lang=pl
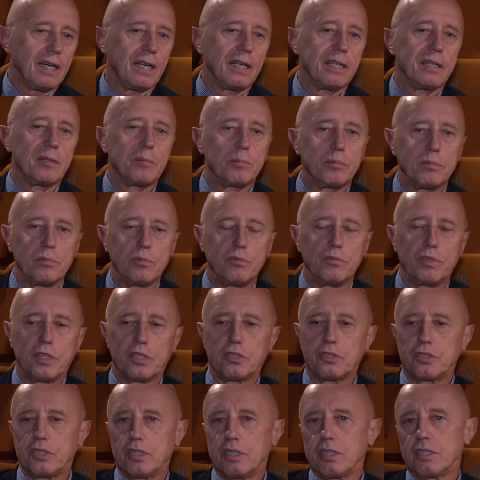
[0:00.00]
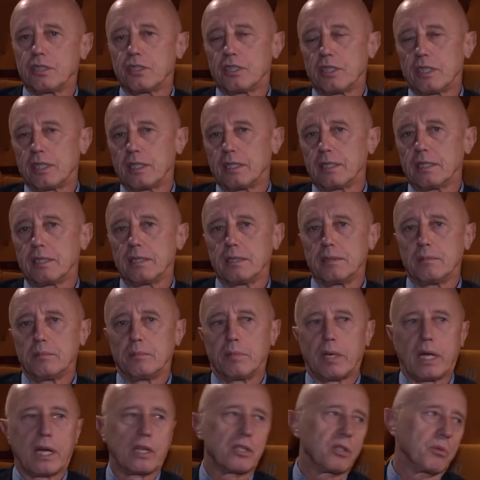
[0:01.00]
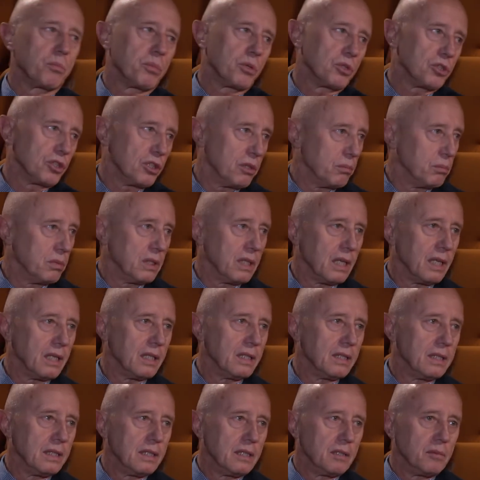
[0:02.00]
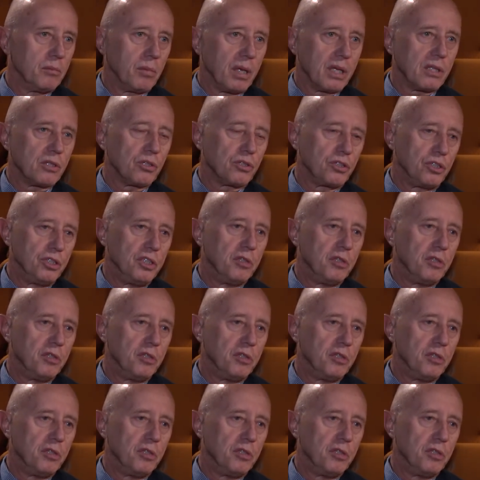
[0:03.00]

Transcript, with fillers: ale uwierzcie, że bardzo potrzebna bardzo się